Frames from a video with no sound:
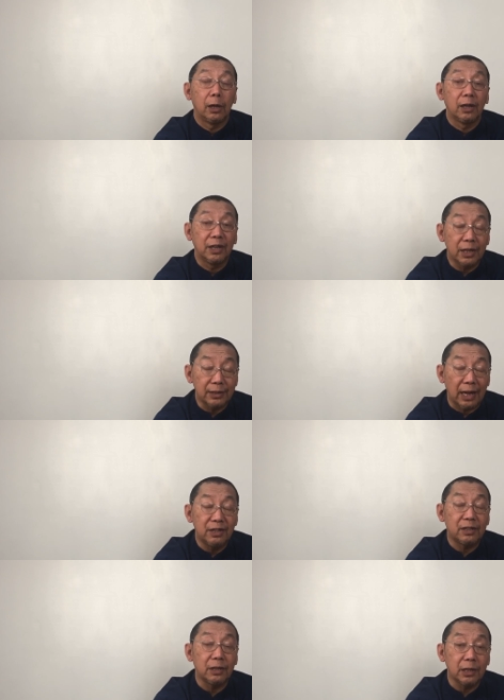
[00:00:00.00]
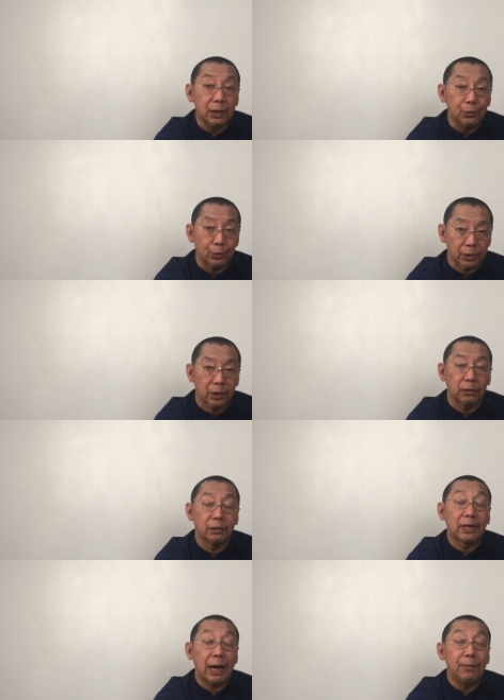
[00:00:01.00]
一个男生，一个女生，
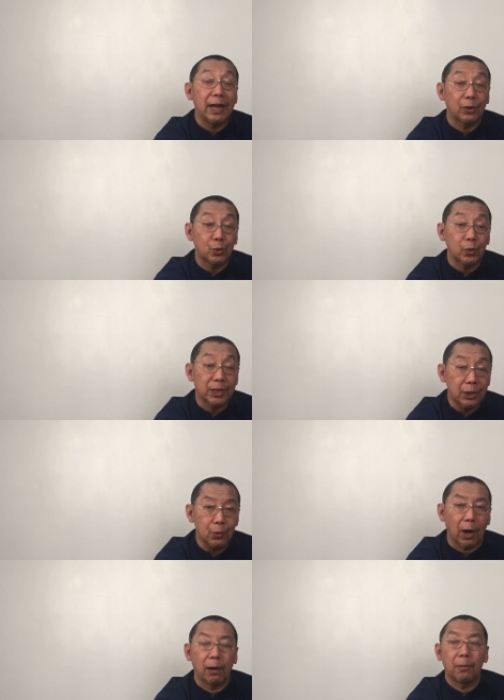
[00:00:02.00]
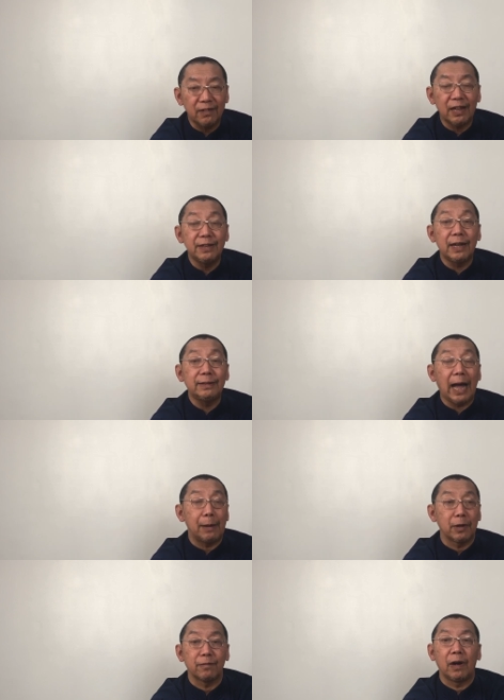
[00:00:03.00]
他们俩住一个院儿，三间大
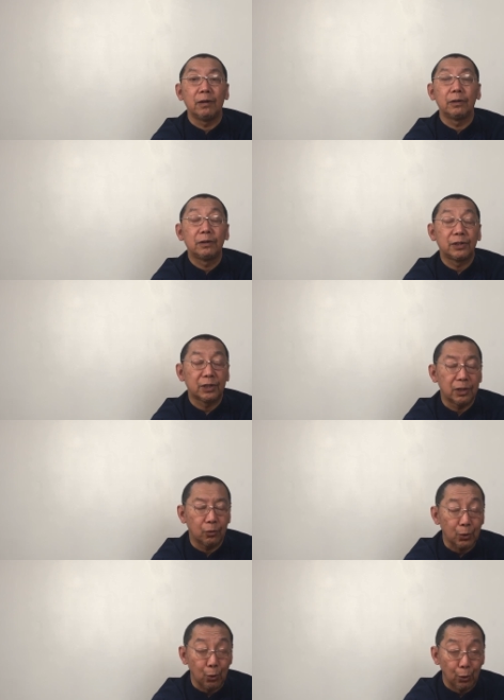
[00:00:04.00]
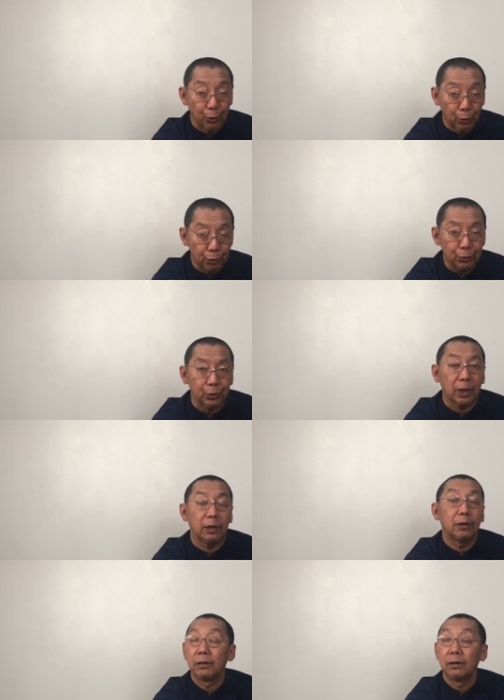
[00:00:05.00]
北房是女同学，
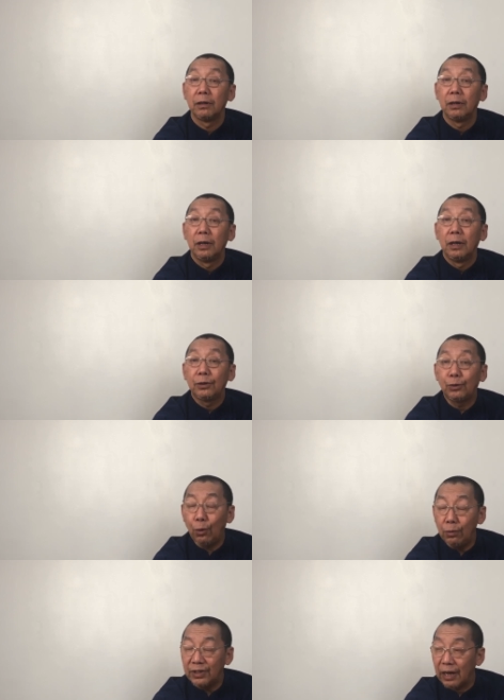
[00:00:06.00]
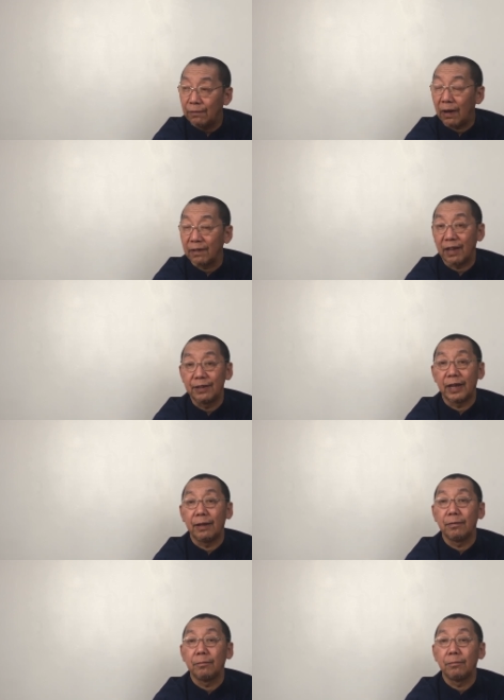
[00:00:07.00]
东厢房三间，
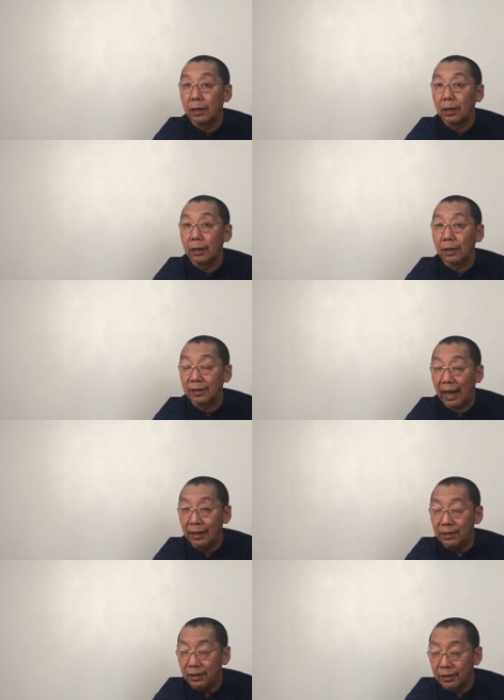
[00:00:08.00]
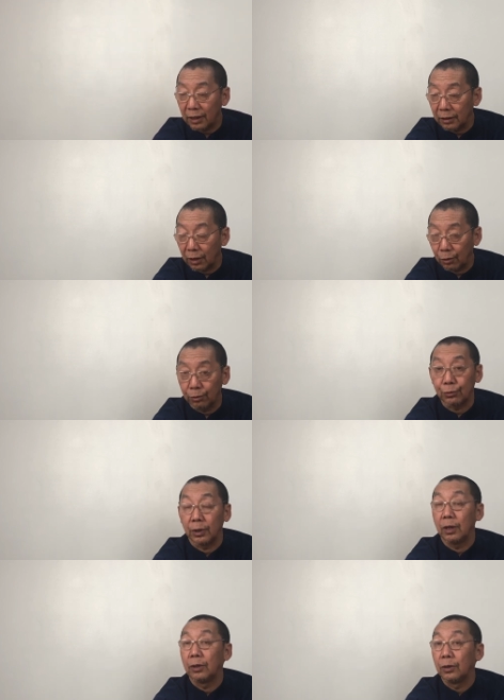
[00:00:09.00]
男生的同学
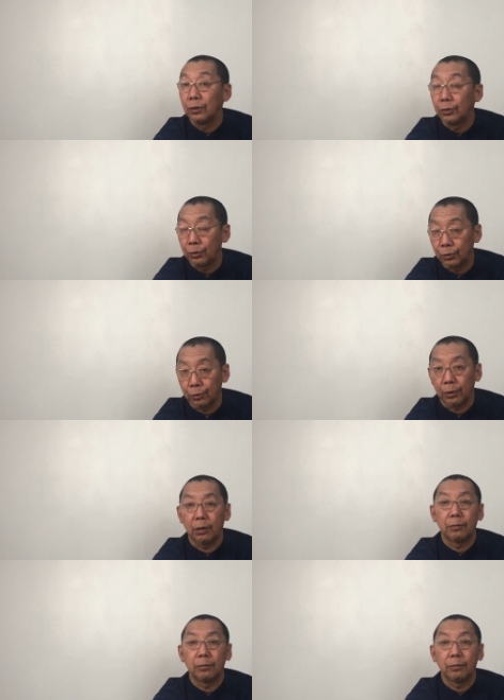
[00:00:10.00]
住这儿。